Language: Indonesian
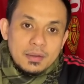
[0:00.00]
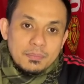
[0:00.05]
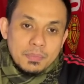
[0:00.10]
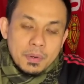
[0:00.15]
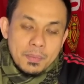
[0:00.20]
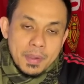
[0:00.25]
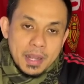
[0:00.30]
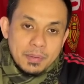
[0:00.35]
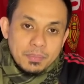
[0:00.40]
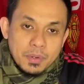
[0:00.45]

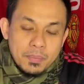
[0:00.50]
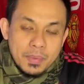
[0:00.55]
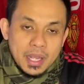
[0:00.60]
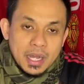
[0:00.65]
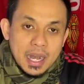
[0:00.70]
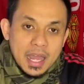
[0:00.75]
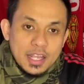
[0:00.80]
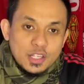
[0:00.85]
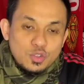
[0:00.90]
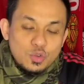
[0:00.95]
pemain-pemain
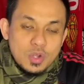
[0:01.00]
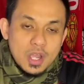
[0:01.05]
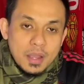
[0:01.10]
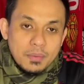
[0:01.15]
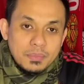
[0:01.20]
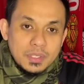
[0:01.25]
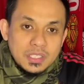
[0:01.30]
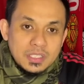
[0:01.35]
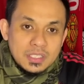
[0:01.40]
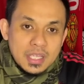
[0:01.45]
lain juga
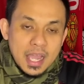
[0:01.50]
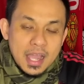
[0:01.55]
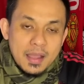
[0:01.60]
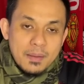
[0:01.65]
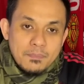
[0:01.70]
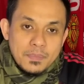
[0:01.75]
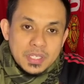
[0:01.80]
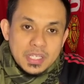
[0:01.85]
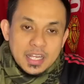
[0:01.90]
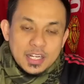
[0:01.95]
bisa
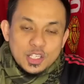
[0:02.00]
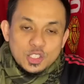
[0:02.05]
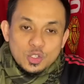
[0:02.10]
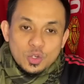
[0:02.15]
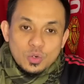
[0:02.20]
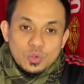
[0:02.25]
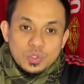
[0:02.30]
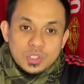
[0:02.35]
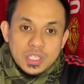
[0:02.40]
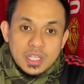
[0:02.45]
menjadi
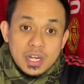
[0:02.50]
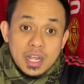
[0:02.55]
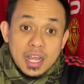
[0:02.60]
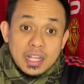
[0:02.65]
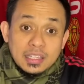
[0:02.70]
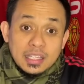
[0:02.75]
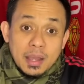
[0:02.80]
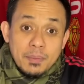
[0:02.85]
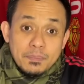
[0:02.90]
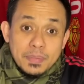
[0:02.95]
solusi
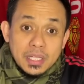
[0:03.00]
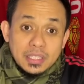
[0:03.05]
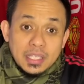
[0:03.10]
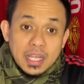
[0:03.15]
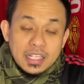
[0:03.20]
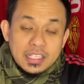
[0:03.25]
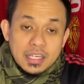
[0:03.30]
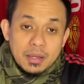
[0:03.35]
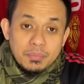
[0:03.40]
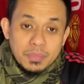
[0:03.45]
dengan tampil
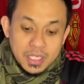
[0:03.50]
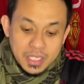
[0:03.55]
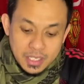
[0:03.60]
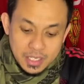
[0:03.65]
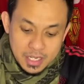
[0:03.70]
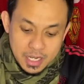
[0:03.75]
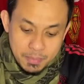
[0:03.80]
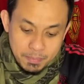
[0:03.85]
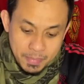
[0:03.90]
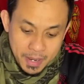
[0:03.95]
tajam di
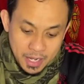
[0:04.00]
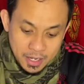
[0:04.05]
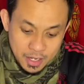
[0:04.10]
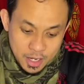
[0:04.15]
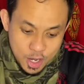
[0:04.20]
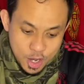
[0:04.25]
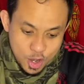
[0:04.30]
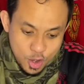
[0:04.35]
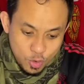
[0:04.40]
depan.